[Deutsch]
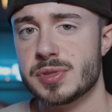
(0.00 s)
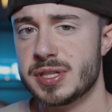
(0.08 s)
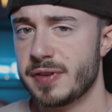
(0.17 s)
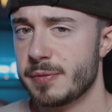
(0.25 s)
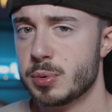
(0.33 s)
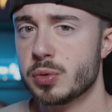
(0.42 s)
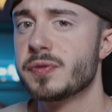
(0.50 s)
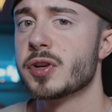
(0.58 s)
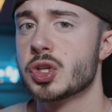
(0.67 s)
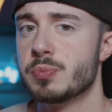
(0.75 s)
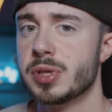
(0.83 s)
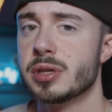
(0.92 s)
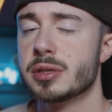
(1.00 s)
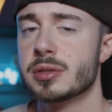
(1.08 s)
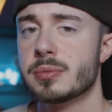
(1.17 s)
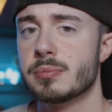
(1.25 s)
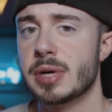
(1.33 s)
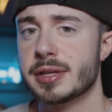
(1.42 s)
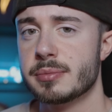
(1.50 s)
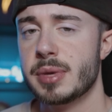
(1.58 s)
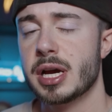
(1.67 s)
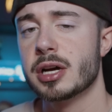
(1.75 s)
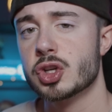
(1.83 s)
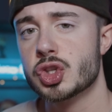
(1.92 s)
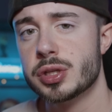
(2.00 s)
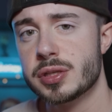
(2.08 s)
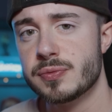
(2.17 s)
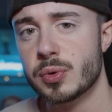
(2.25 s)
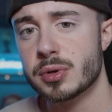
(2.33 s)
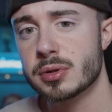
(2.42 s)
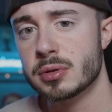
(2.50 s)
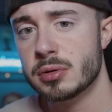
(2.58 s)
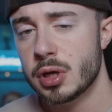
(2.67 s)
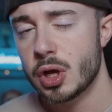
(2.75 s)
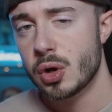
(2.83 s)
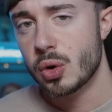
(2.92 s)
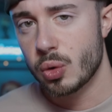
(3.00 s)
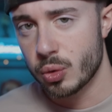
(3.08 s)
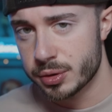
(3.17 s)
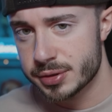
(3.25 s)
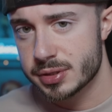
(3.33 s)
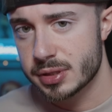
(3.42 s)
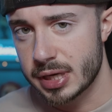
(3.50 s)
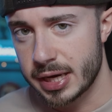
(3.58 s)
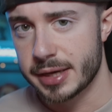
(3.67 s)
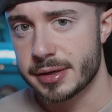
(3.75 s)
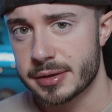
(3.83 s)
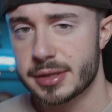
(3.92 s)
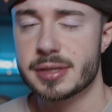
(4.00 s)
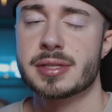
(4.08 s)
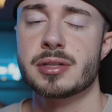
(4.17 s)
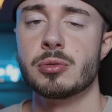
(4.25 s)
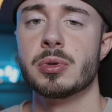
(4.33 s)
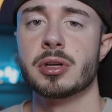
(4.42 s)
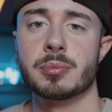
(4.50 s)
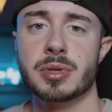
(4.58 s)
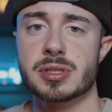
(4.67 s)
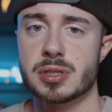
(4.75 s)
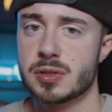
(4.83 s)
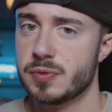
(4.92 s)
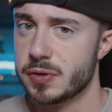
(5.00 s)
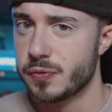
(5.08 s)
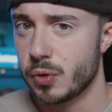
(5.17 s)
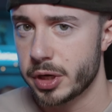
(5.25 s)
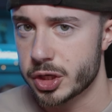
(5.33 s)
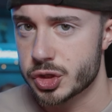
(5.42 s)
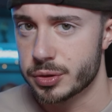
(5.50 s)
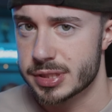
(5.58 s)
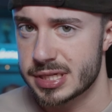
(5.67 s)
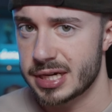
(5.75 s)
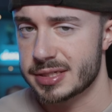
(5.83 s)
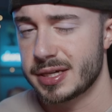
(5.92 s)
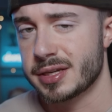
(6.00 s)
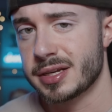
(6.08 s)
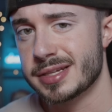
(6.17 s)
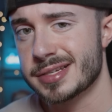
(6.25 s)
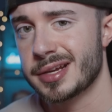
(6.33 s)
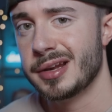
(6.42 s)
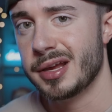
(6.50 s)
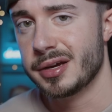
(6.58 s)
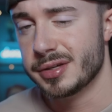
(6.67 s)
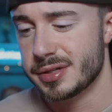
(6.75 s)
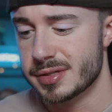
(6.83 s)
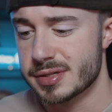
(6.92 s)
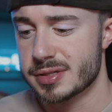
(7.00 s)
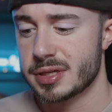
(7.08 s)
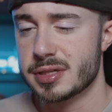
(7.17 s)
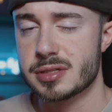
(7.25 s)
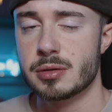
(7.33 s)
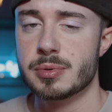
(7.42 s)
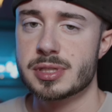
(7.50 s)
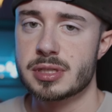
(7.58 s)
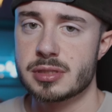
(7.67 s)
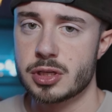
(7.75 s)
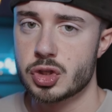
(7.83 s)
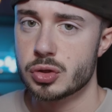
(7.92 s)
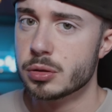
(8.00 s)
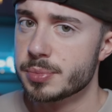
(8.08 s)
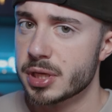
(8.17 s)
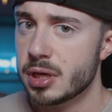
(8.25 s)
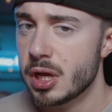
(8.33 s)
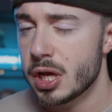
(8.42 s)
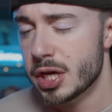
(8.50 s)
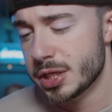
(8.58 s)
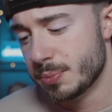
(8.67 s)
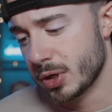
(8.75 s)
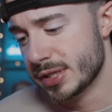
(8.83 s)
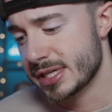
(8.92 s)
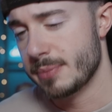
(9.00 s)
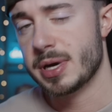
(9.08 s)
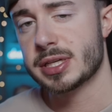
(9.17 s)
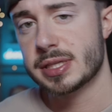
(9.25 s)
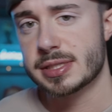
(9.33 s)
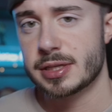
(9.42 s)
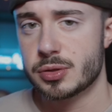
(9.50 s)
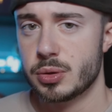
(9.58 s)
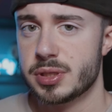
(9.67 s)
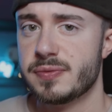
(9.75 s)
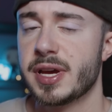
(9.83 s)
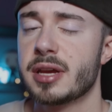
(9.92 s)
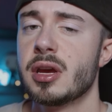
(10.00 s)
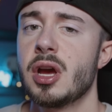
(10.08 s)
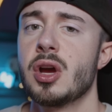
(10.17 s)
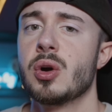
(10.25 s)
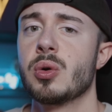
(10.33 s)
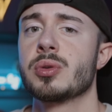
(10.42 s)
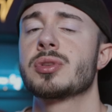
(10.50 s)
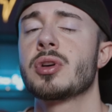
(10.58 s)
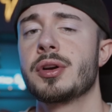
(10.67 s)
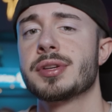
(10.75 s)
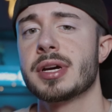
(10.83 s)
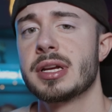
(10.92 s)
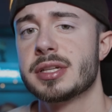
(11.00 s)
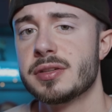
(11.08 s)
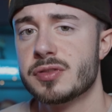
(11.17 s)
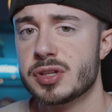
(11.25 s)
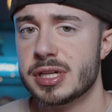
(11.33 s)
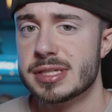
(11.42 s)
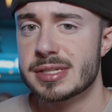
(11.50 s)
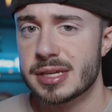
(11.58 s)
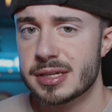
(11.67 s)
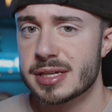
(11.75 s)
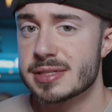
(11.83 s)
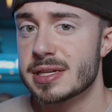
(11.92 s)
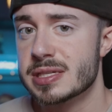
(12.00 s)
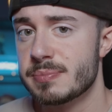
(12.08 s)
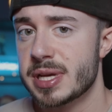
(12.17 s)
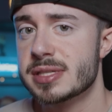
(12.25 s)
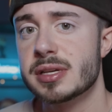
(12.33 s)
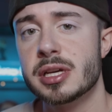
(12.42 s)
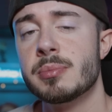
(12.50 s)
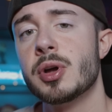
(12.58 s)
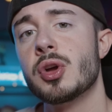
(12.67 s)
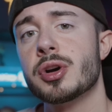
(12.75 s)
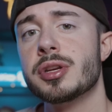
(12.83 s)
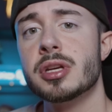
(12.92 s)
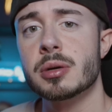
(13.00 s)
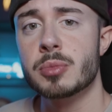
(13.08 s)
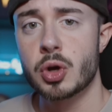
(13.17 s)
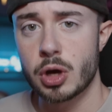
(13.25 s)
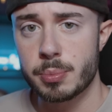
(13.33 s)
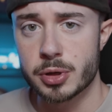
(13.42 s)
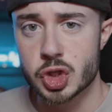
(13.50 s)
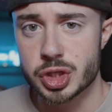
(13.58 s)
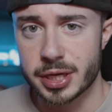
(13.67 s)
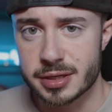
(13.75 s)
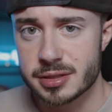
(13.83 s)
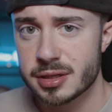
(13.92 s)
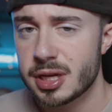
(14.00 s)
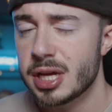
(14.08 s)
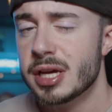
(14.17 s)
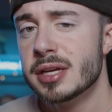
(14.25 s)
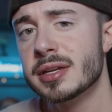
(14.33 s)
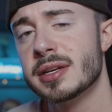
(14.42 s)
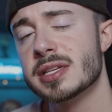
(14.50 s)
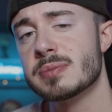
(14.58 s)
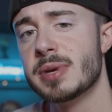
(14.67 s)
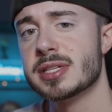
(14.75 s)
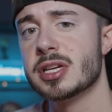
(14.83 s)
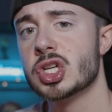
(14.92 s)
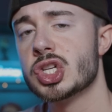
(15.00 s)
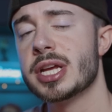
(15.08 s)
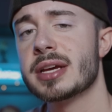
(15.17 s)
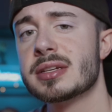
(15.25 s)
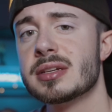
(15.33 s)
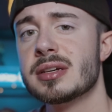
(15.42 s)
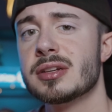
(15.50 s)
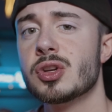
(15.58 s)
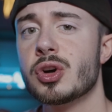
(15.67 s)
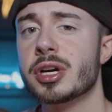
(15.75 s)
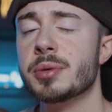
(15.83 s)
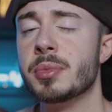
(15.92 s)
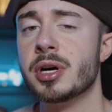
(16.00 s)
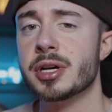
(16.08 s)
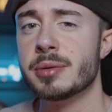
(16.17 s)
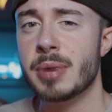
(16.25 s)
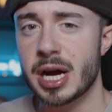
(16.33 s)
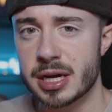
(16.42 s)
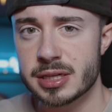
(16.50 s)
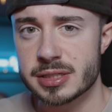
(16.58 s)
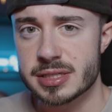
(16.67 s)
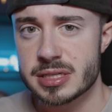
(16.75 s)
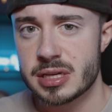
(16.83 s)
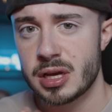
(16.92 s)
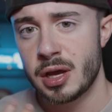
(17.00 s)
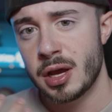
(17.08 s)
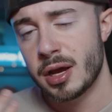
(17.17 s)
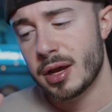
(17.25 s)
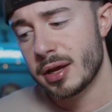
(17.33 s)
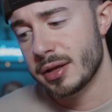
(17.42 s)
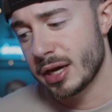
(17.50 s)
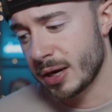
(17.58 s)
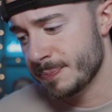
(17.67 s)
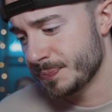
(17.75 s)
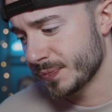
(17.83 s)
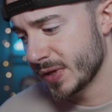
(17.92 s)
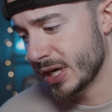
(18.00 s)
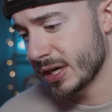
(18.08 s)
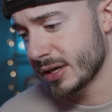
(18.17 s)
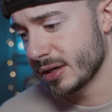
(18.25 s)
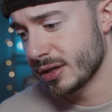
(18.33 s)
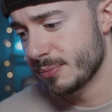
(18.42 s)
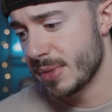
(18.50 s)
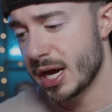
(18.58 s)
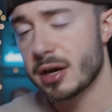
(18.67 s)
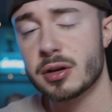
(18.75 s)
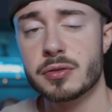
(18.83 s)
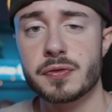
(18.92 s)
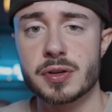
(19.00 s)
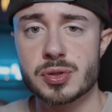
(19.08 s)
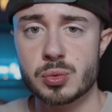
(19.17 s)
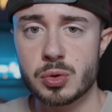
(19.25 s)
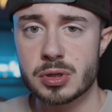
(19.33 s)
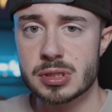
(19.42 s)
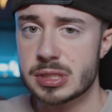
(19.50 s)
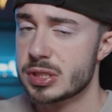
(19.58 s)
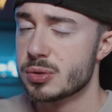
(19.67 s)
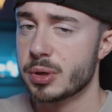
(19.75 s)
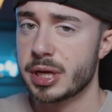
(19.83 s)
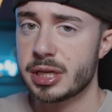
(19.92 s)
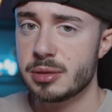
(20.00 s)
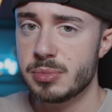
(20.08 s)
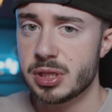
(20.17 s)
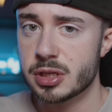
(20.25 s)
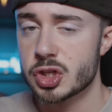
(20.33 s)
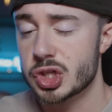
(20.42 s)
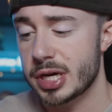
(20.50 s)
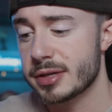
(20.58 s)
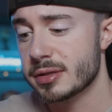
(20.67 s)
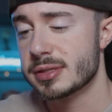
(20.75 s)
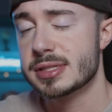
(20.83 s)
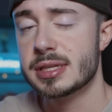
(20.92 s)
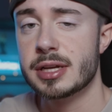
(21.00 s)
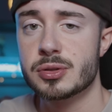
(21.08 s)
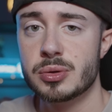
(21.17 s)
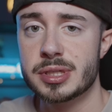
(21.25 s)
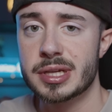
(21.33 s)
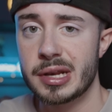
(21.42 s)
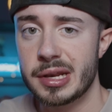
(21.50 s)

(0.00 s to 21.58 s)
Sie war blutverschmiert, hatte mehrere Stichwunden und ein Kissen über ihrem Gesicht. Wie ich vorher schon gesagt hatte, dass Claire ihr dieses Kissen übers Gesicht stülpte. Die Polizei machte das natürlich weg und konnte relativ schnell sehen, dass das Messer immer noch in ihrem Körper steckte, denn das Messer steckte noch immer im Hals. Ja, nach äh, mehreren Versuchen, sie zu reanimieren, scheiterten sie natürlich